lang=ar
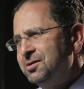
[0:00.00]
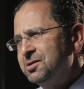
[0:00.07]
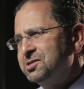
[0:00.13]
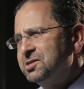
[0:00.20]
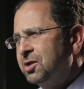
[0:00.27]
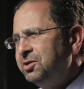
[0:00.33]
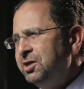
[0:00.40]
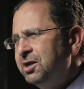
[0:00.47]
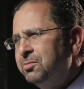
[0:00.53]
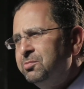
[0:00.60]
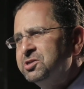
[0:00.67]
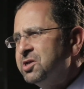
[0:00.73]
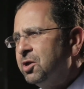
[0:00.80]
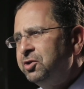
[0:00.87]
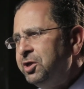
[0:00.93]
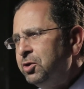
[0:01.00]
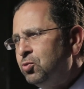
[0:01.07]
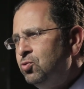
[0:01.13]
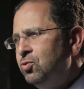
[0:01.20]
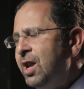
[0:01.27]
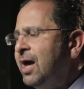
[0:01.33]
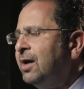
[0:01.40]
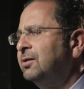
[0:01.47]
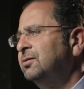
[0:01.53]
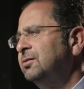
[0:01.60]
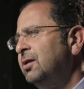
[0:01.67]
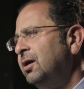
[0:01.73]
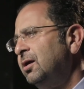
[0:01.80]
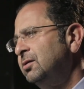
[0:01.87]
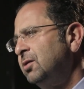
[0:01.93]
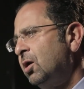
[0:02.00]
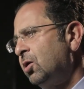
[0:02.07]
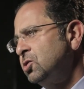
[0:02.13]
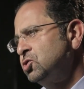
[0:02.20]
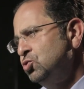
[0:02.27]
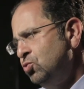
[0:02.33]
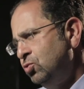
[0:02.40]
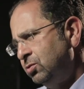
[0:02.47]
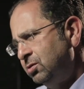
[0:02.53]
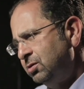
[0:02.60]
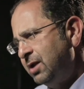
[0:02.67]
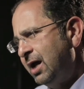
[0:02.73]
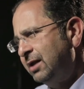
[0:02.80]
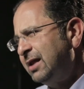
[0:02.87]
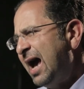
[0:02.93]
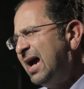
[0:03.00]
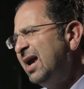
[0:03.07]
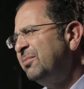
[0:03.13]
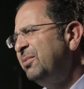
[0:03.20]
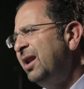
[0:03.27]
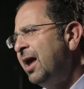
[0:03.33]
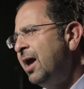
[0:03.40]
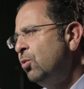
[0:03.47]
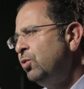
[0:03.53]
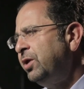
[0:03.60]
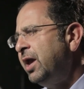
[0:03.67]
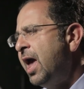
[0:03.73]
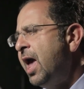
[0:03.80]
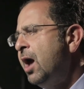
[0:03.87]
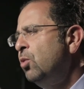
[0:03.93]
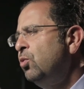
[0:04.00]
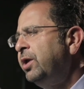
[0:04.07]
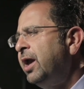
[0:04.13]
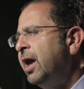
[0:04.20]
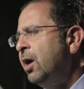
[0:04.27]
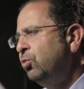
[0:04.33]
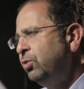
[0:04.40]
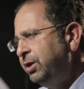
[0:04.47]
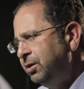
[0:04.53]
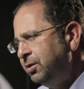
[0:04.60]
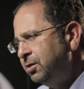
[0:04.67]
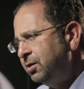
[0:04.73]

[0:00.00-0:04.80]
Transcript: صديق بصديقه لا ده, ده الرسول ده, ده حاجه كبيره قوي قوي قوي